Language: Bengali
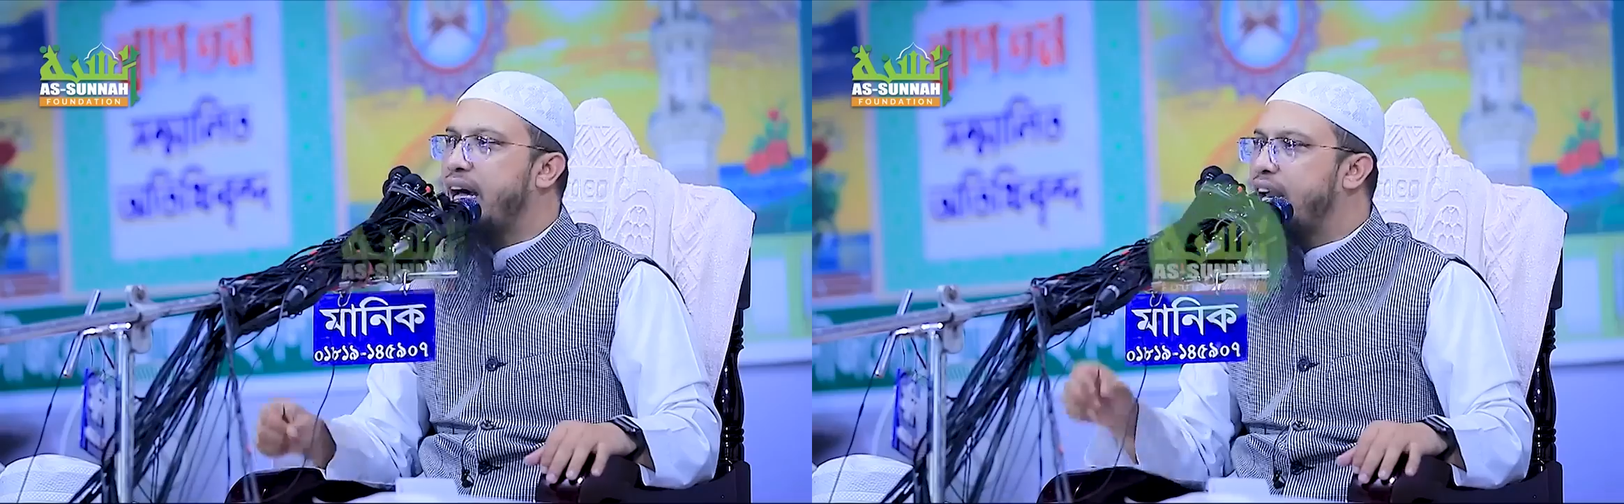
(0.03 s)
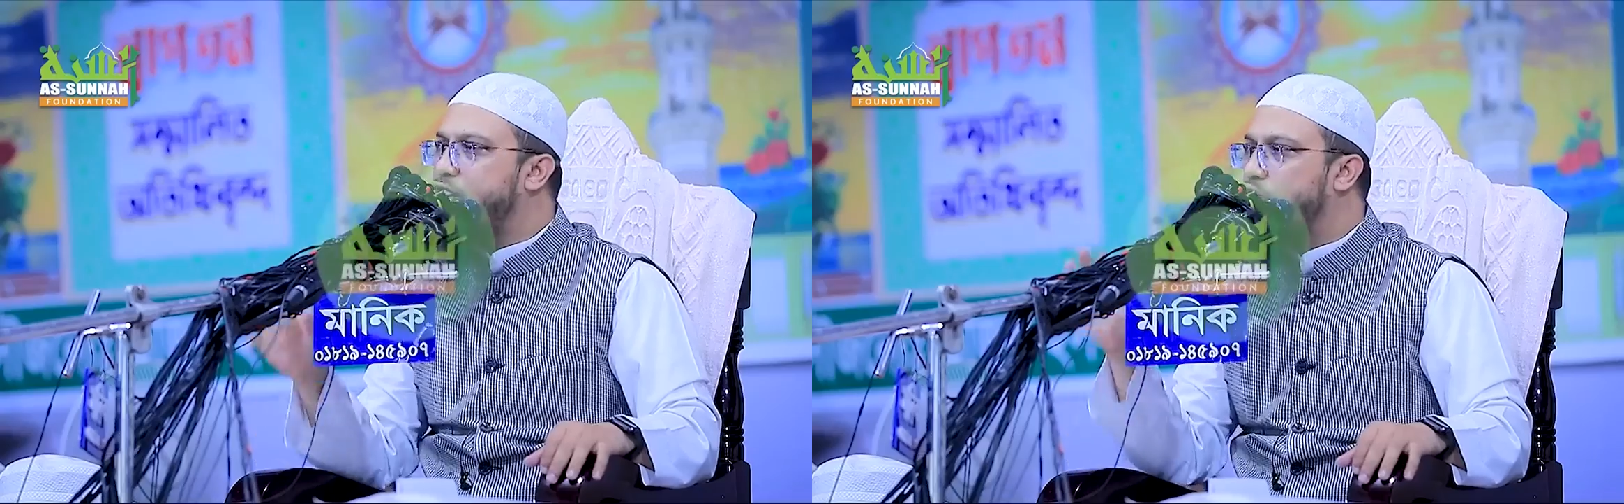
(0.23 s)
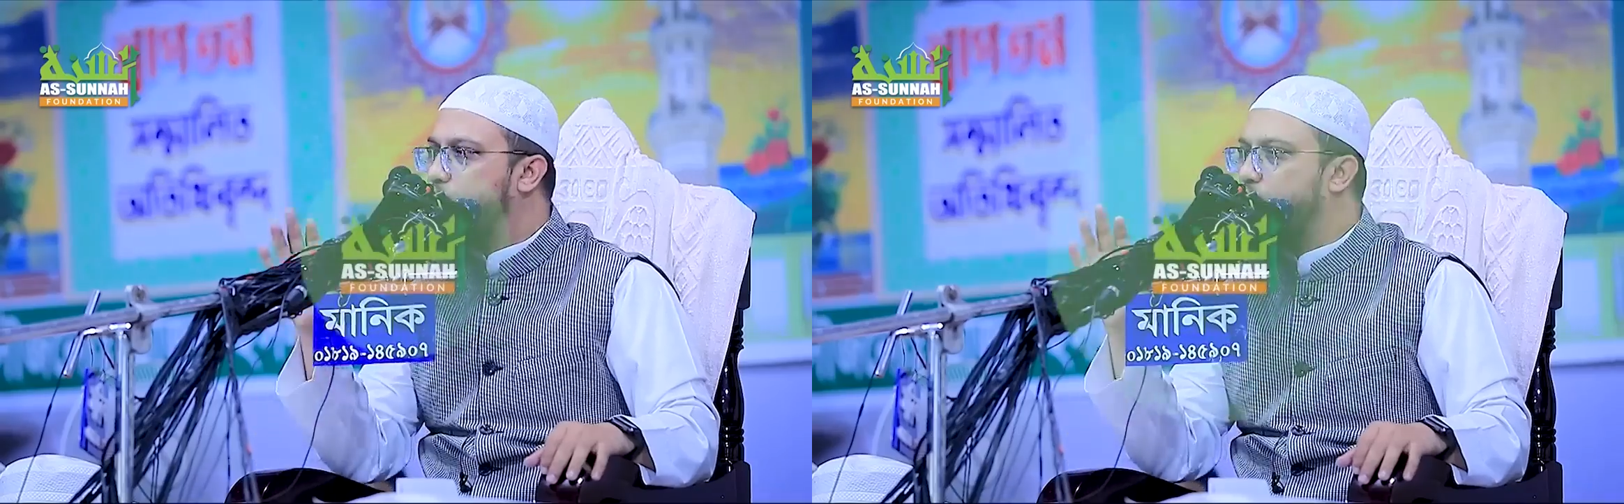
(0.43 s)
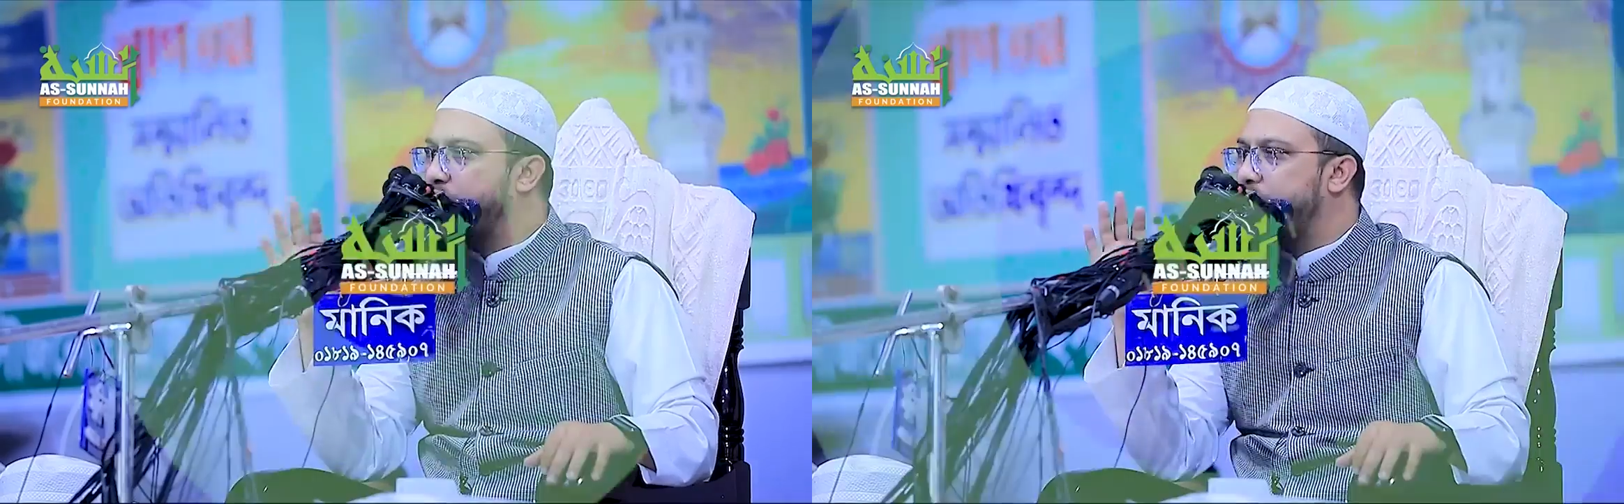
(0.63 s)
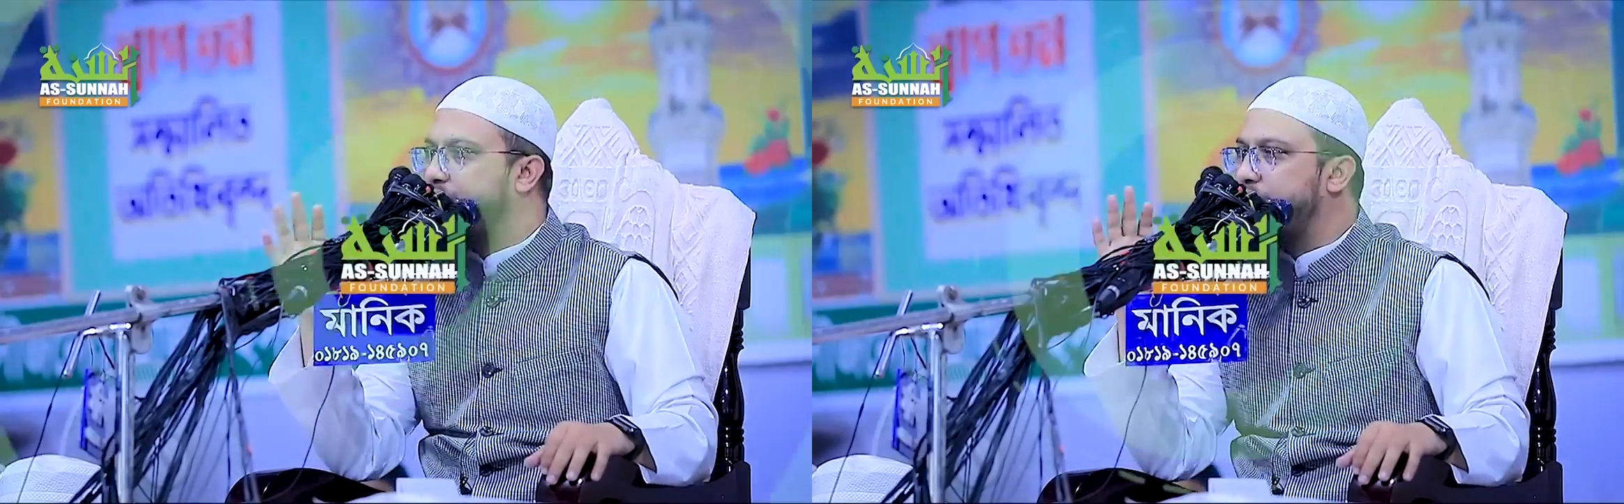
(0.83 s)
আল্লাহ তালা
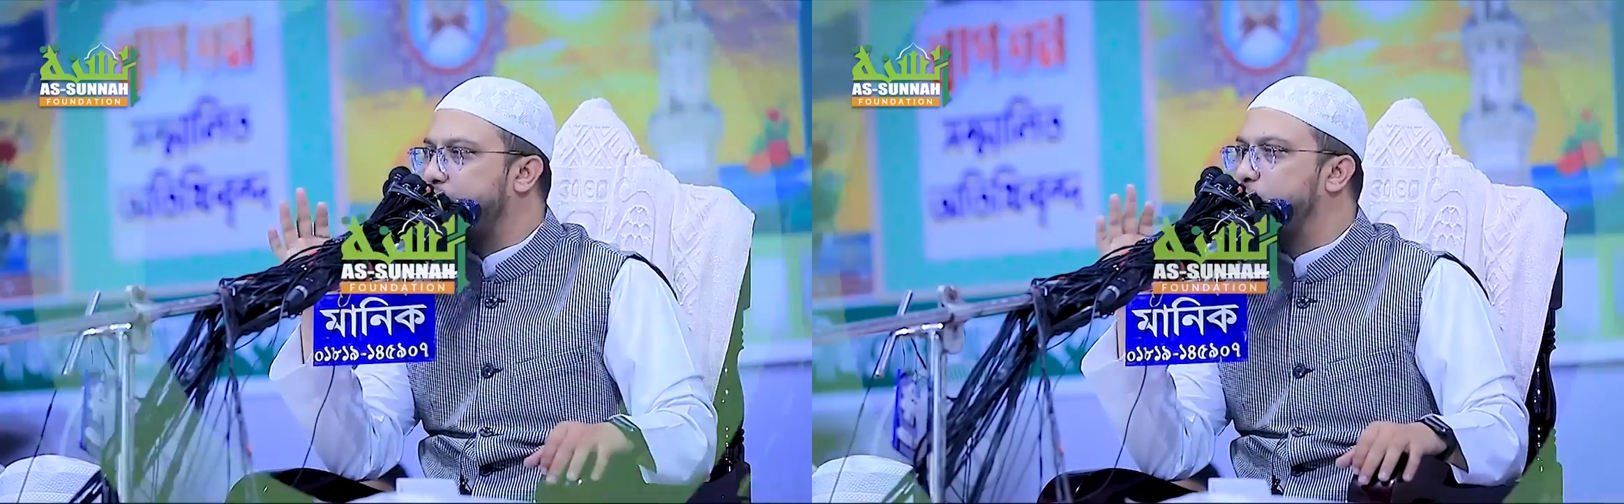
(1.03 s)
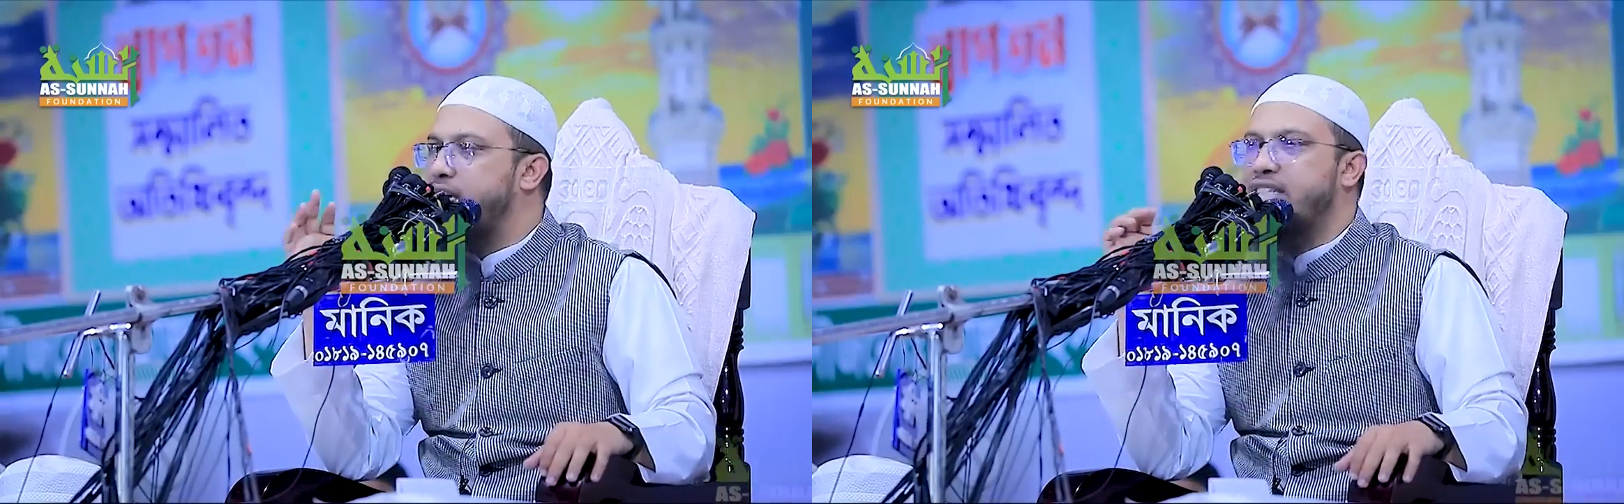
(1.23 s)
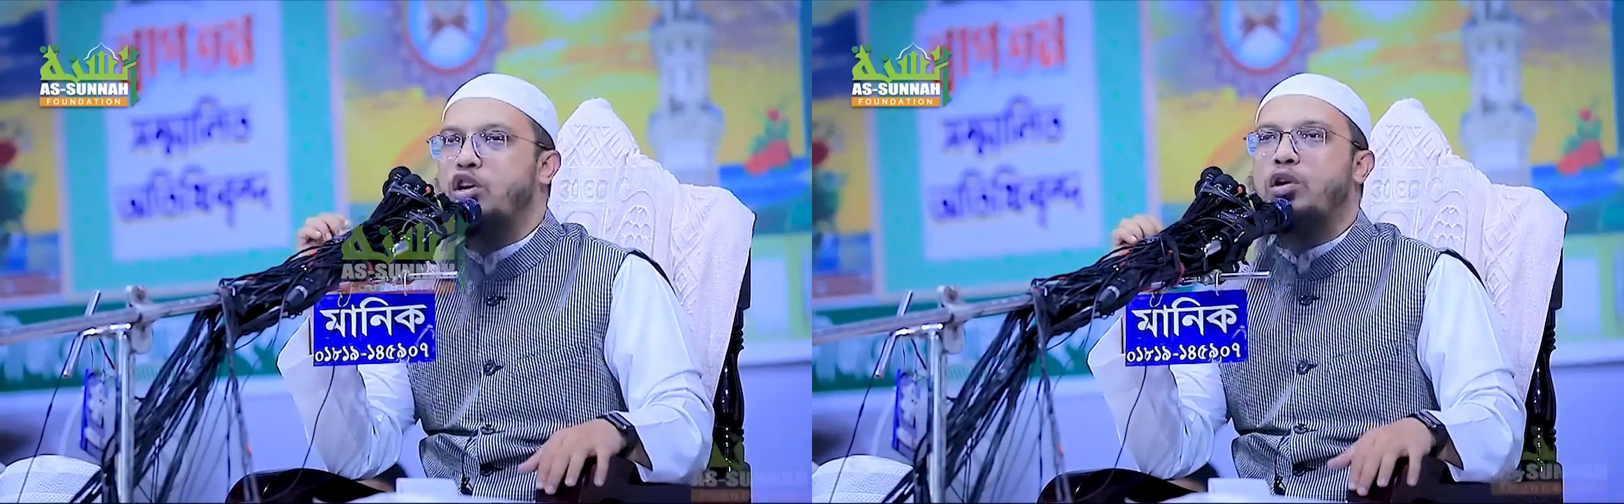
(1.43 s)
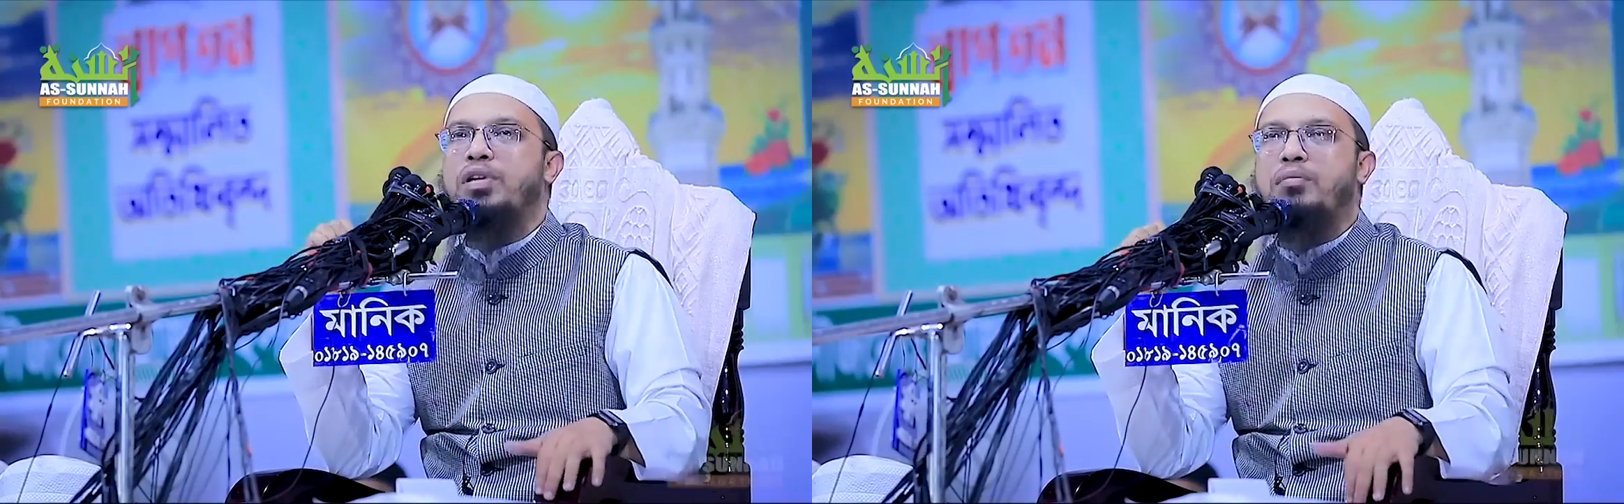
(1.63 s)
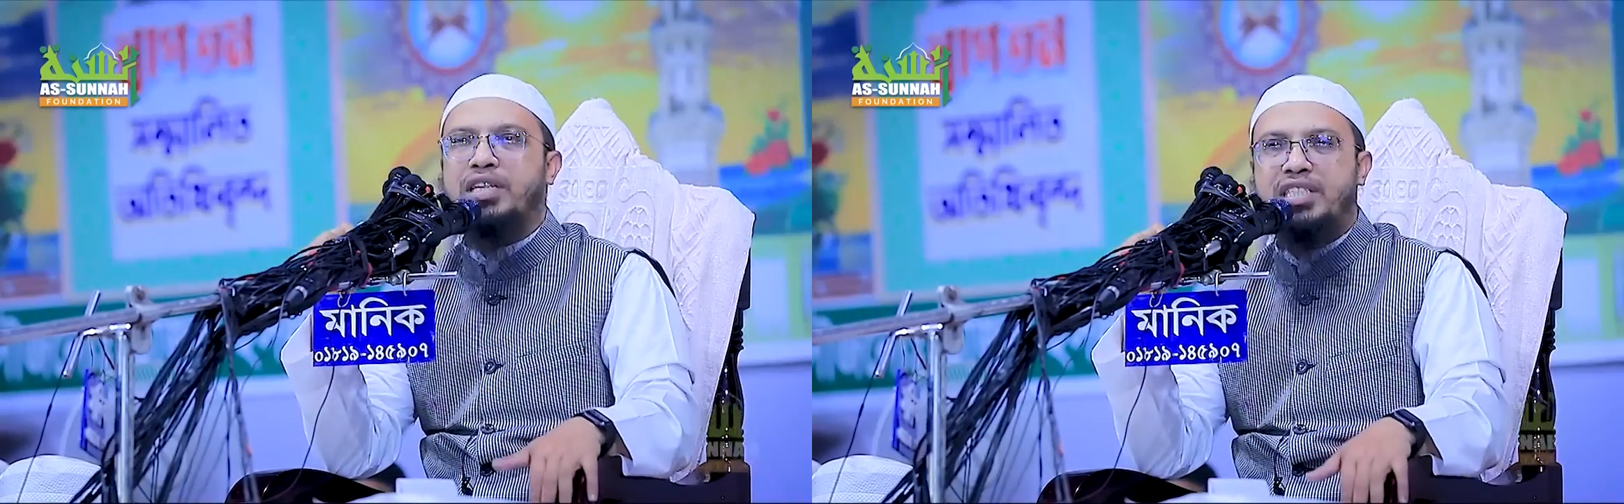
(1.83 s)
শয়তানকে কেন আটকান
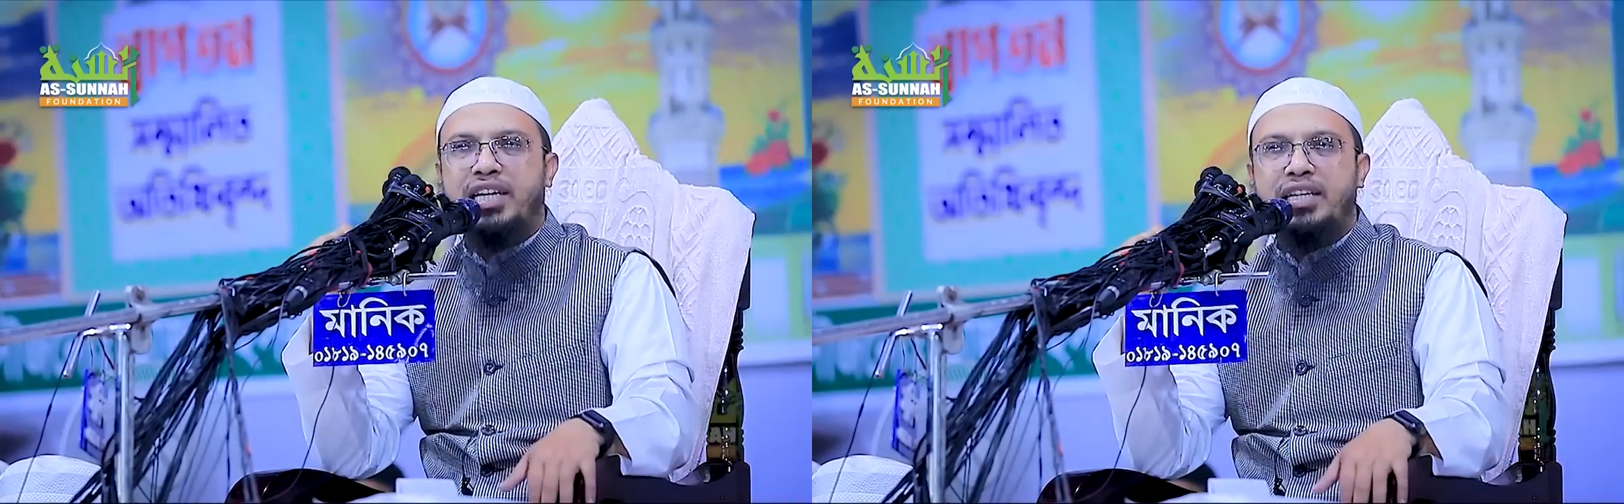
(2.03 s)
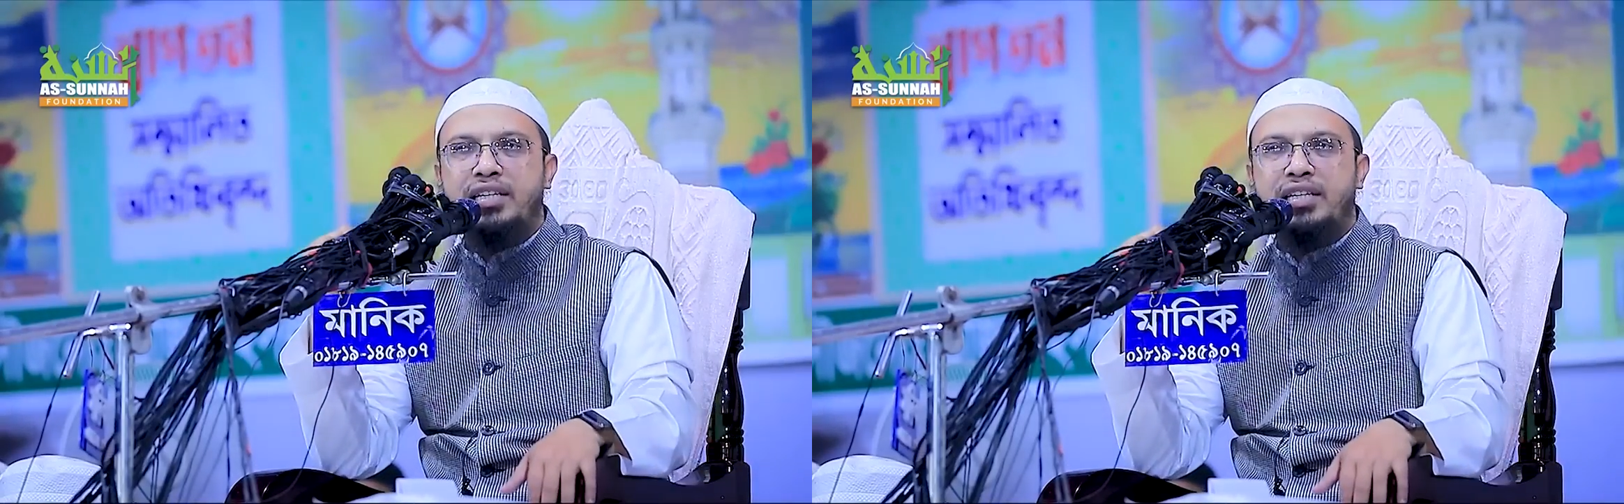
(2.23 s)
রমজান মাসে